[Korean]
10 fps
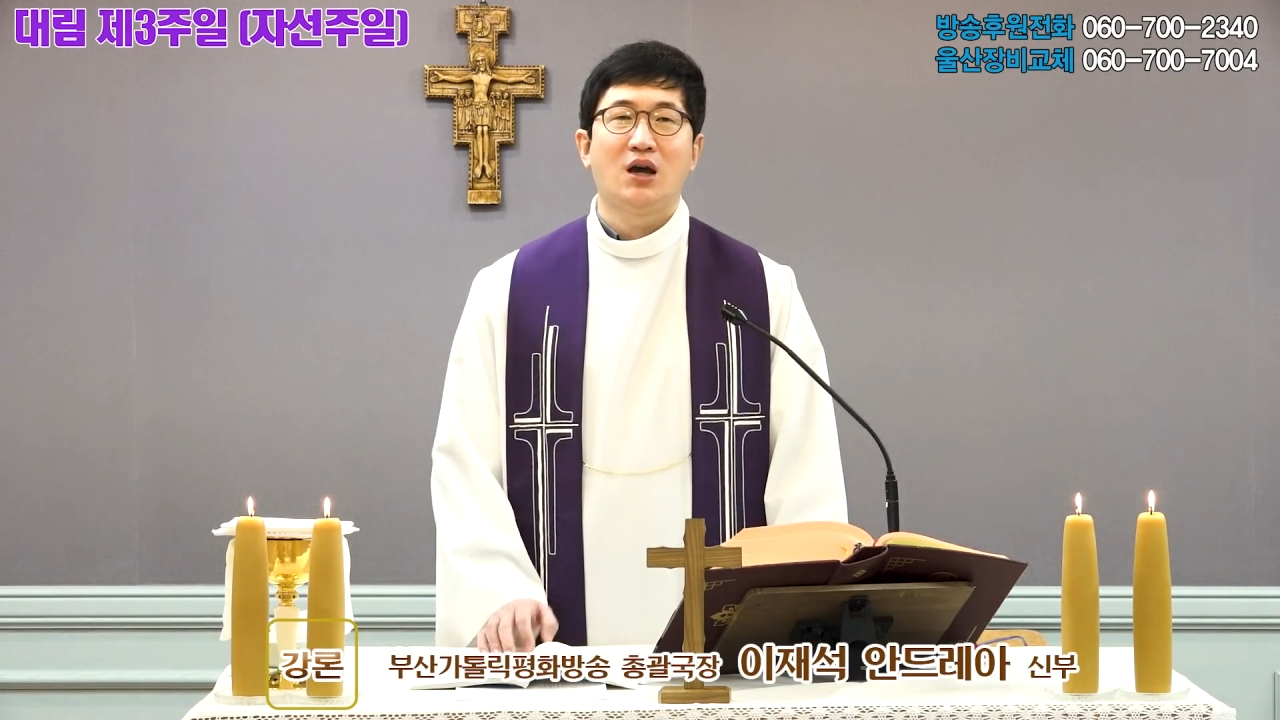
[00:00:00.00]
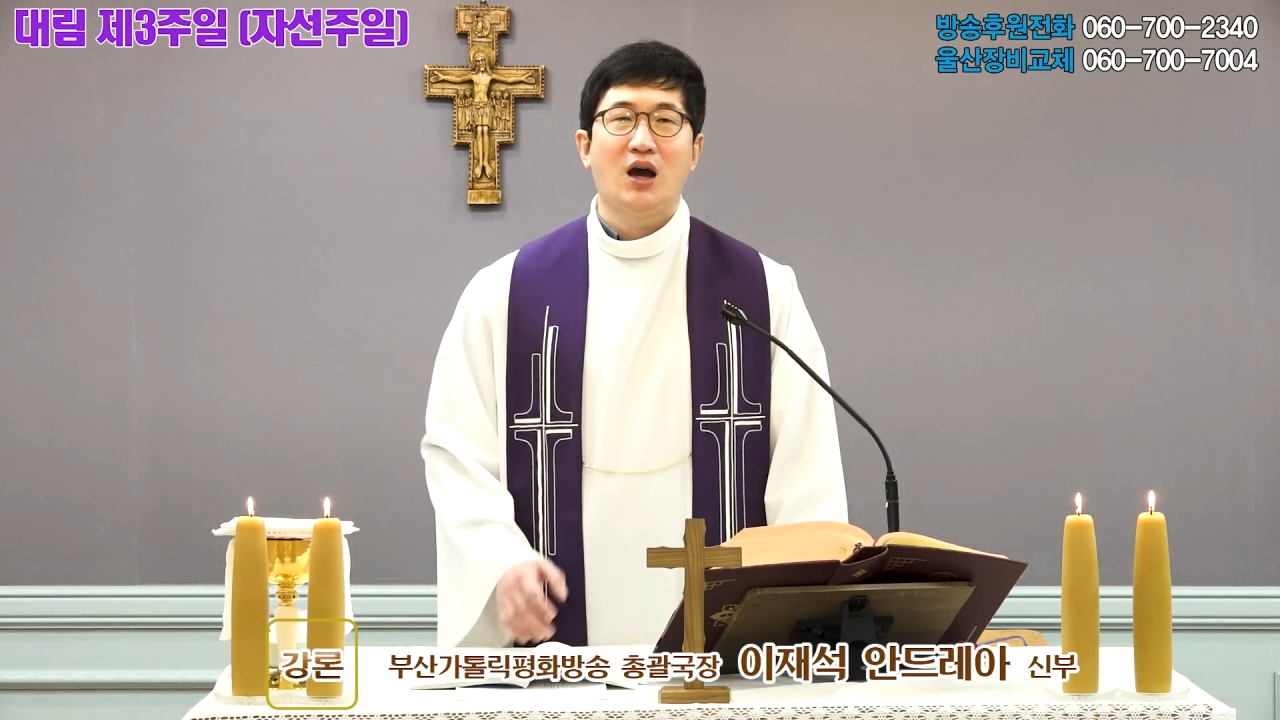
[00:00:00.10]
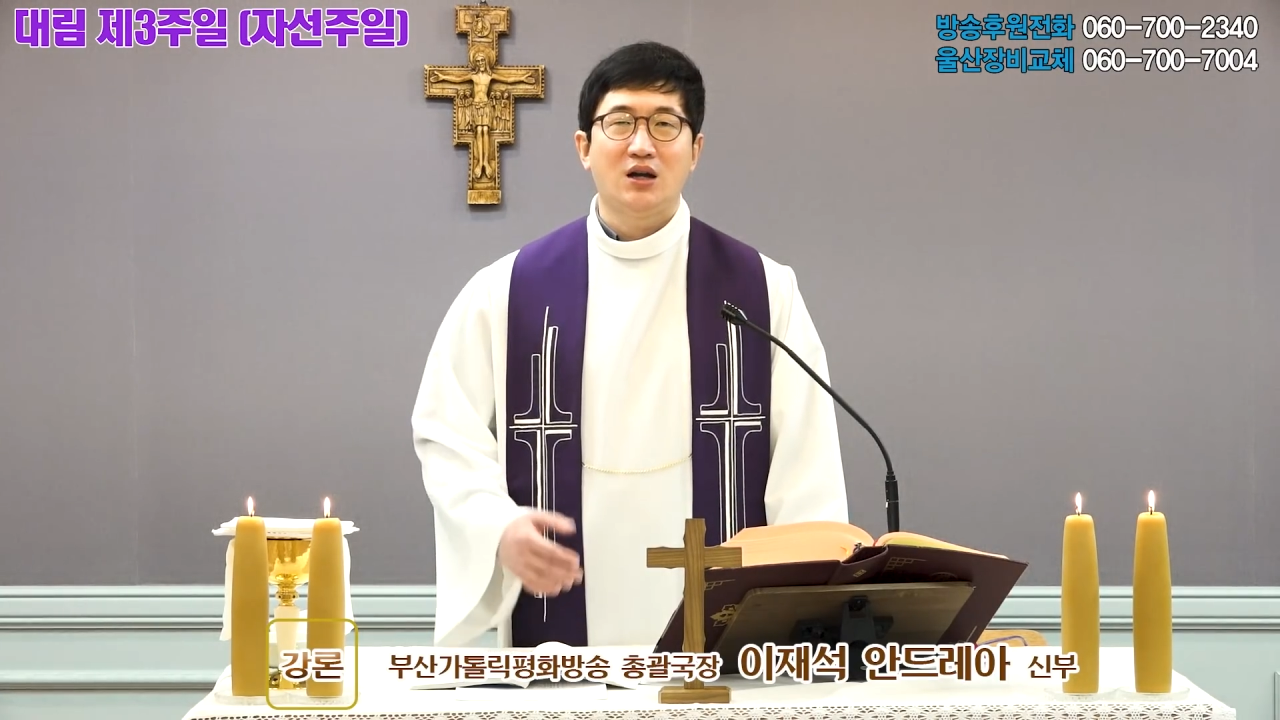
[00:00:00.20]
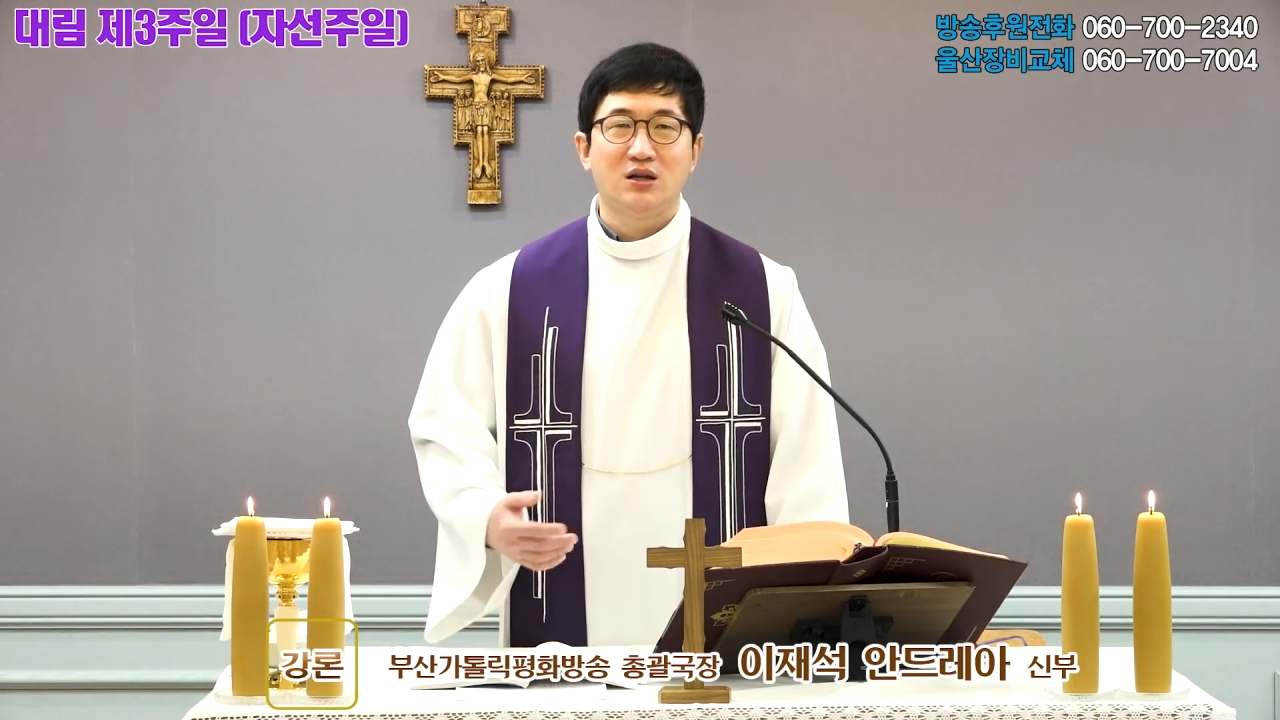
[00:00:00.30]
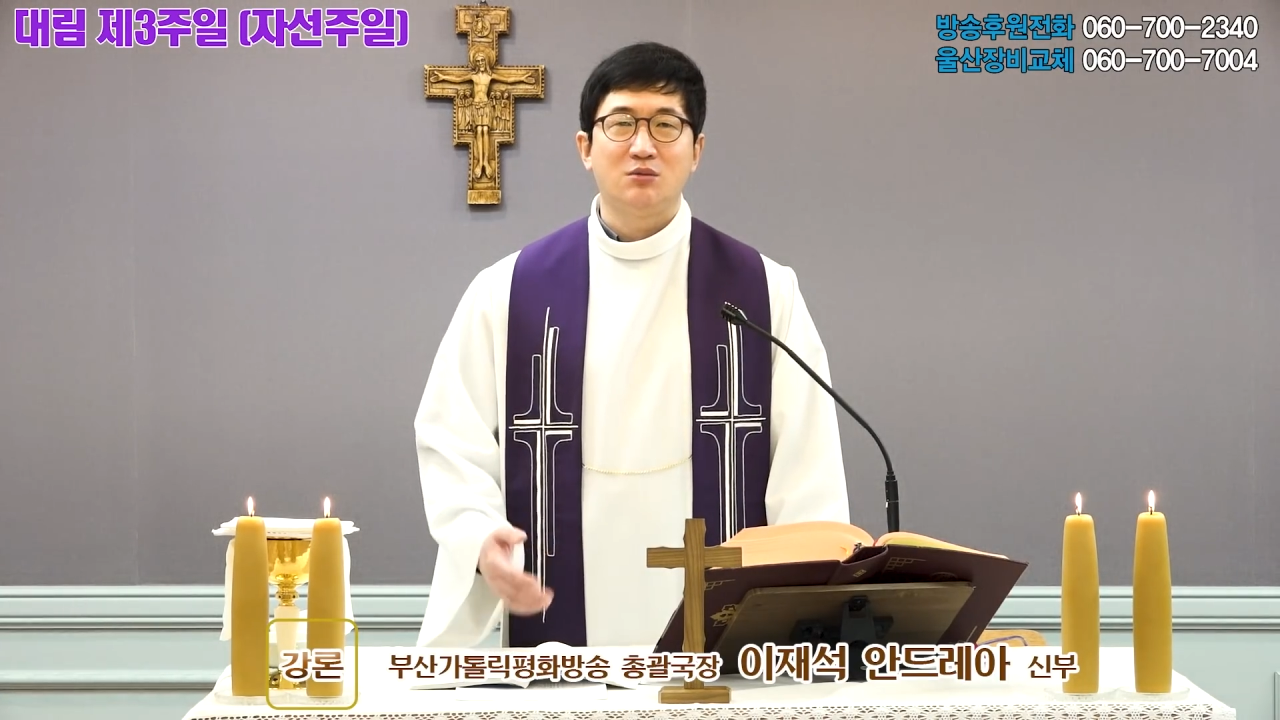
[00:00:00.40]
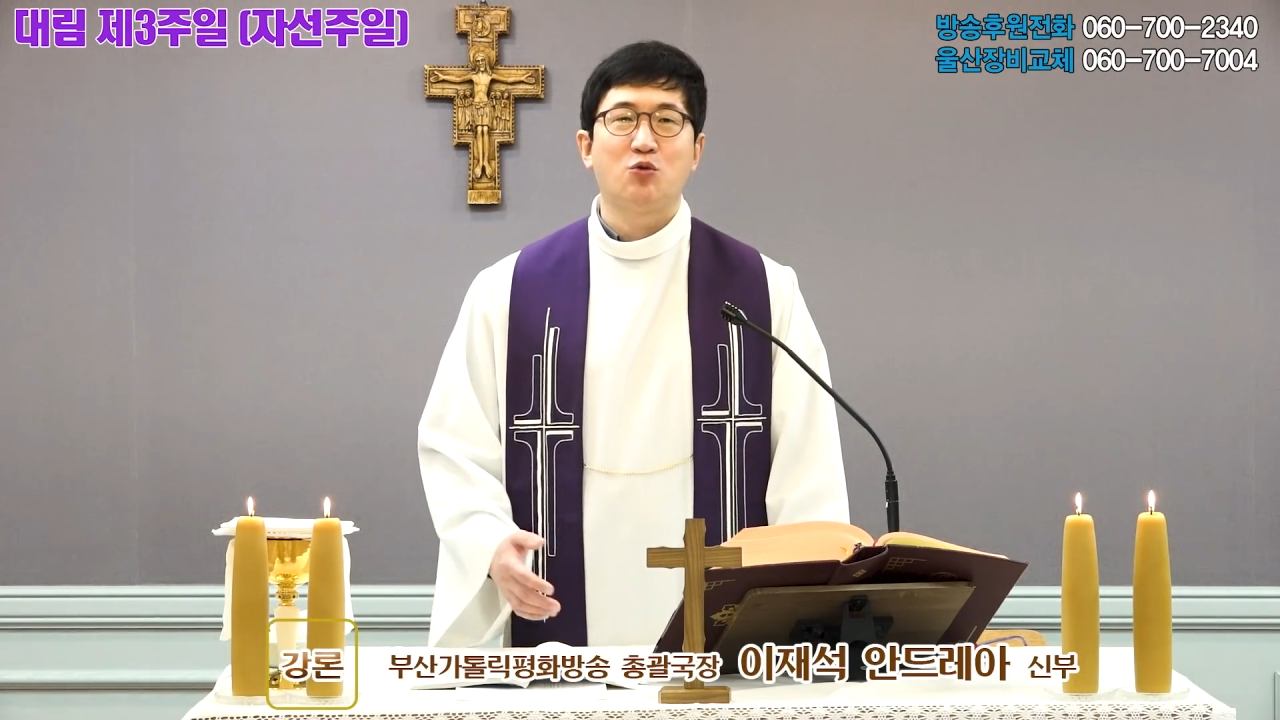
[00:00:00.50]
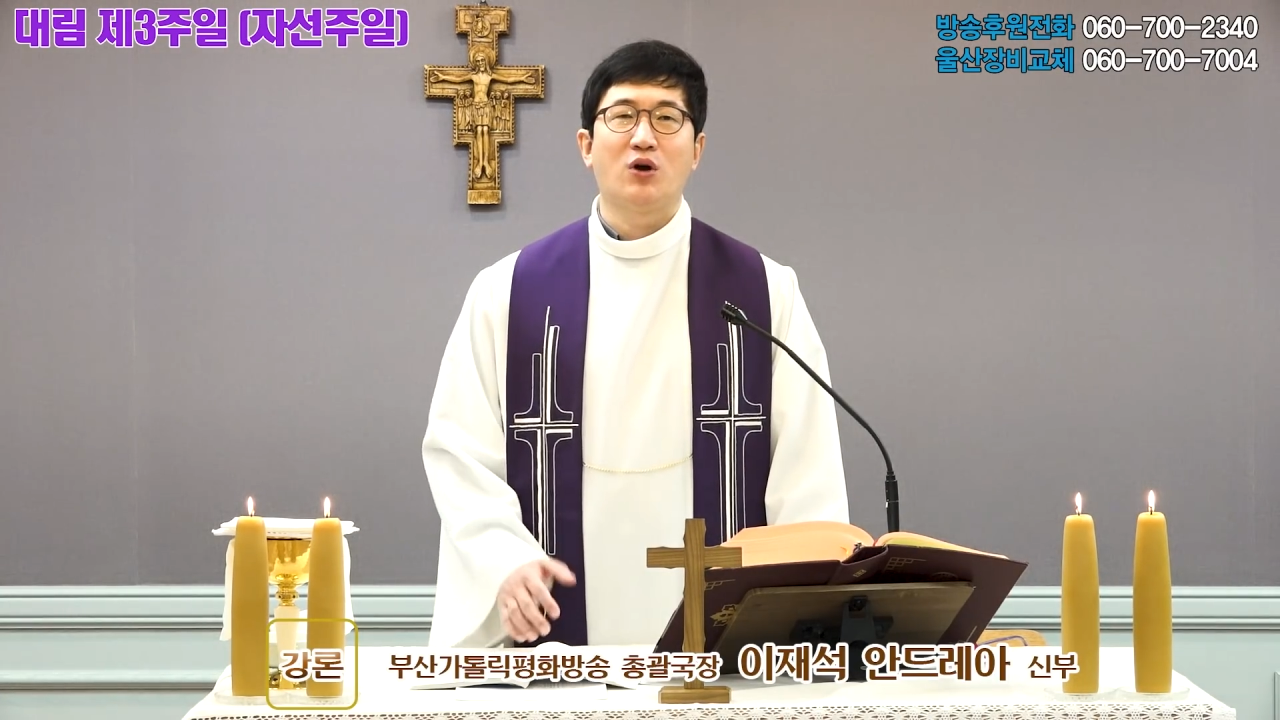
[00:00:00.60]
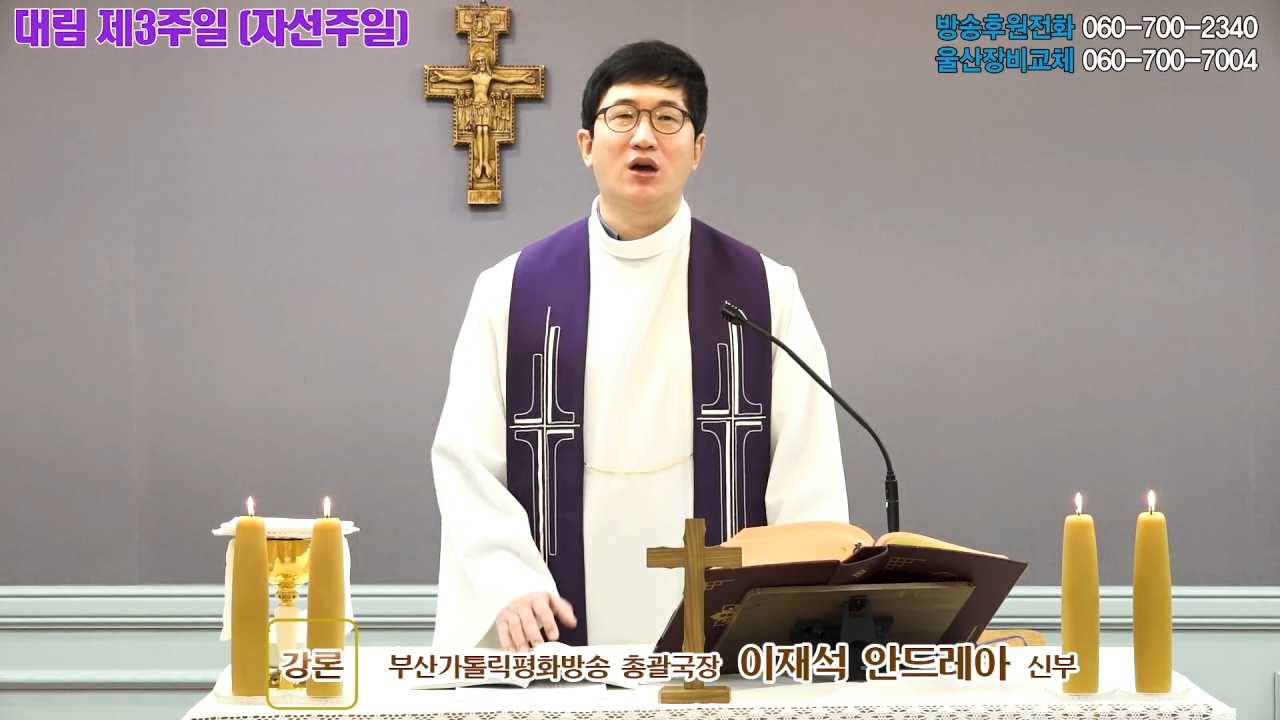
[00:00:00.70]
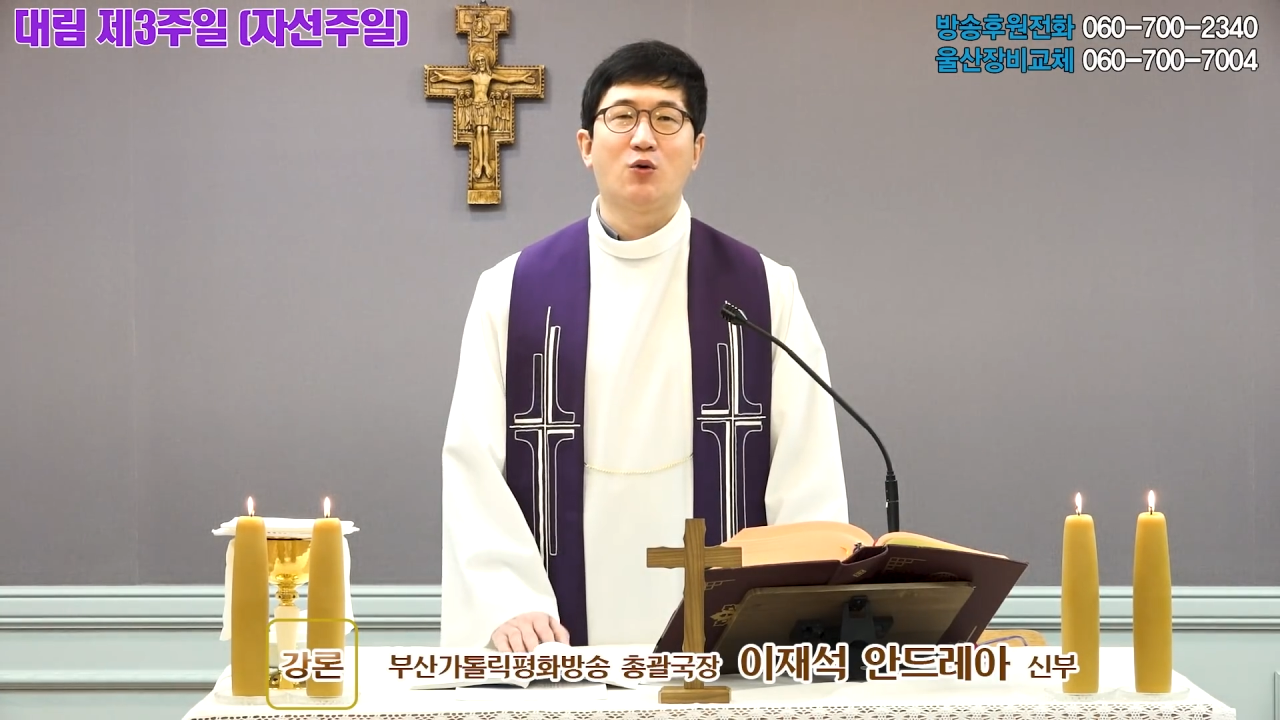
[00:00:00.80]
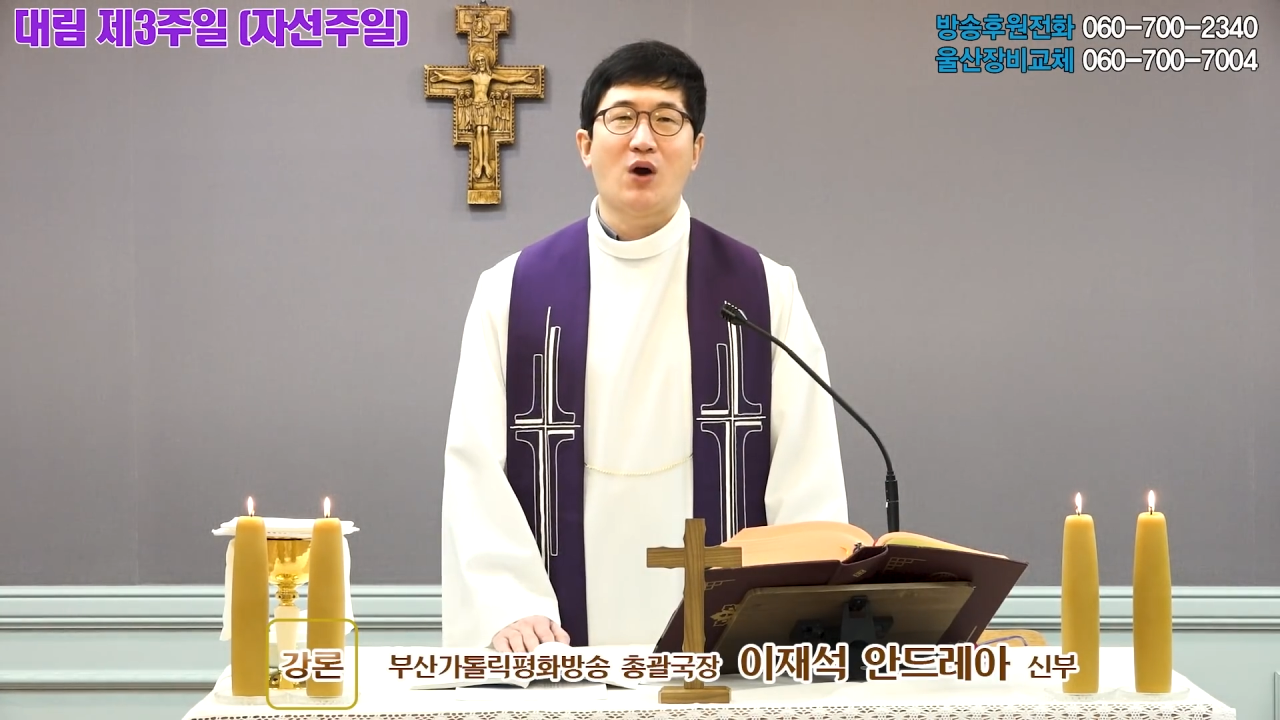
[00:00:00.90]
하느님과의